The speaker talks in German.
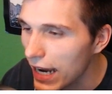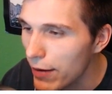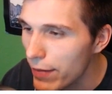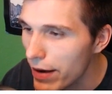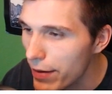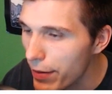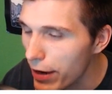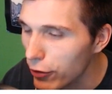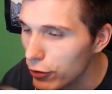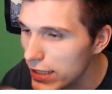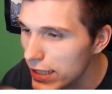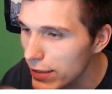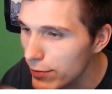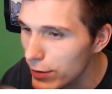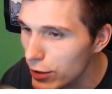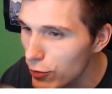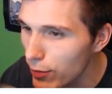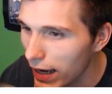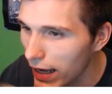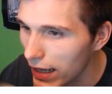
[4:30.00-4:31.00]
kam aber auch
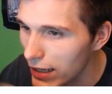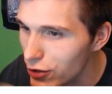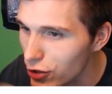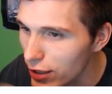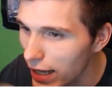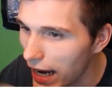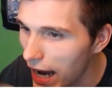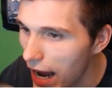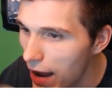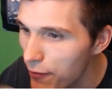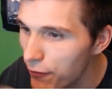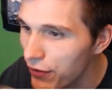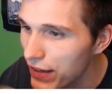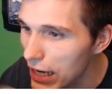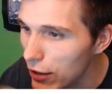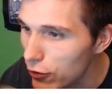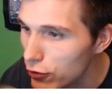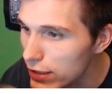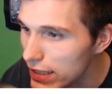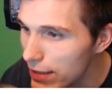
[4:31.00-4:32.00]
ziemlich überraschend. Der kam
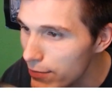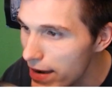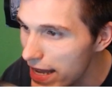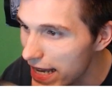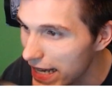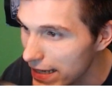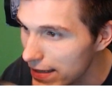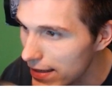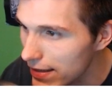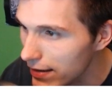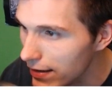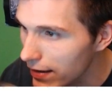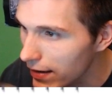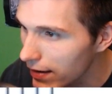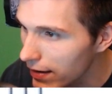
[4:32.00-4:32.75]
wie aus dem Nix.